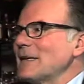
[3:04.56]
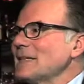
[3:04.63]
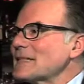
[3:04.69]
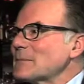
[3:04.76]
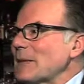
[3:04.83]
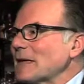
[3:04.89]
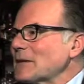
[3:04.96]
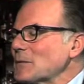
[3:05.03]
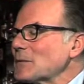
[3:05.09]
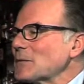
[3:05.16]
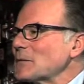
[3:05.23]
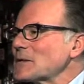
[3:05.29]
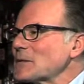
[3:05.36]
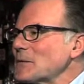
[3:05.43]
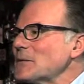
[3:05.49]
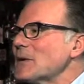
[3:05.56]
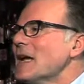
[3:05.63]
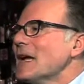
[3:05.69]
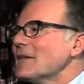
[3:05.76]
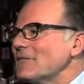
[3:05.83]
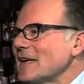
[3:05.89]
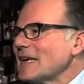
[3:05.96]
Inspektor Clouseau.
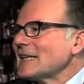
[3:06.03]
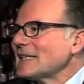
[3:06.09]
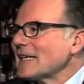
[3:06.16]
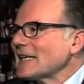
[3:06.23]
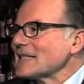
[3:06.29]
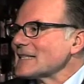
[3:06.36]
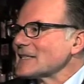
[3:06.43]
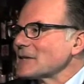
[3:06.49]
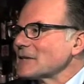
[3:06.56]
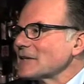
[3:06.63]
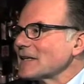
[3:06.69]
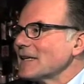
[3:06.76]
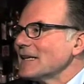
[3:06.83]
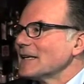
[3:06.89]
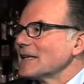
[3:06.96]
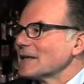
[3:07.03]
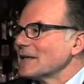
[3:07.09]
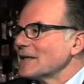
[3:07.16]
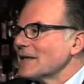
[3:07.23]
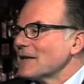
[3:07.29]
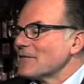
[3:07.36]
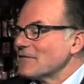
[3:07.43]
Doch. Wichtig ist doch,
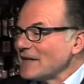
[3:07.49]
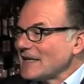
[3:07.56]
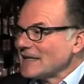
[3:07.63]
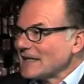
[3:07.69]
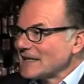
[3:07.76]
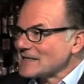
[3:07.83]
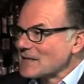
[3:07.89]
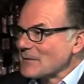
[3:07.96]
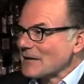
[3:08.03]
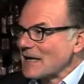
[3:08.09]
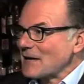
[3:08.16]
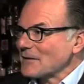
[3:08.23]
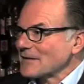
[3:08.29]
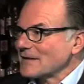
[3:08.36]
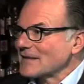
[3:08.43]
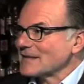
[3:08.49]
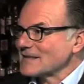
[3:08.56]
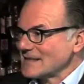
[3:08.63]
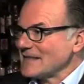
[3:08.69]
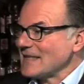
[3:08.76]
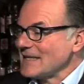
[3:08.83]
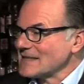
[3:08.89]
wichtig ist aber auch,
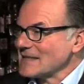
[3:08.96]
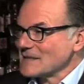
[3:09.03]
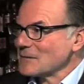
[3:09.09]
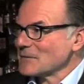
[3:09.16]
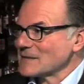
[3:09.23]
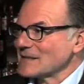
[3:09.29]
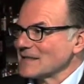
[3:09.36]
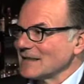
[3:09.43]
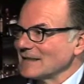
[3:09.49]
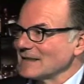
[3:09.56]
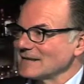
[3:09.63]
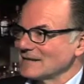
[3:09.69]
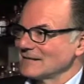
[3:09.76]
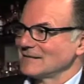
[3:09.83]
ist es lustig?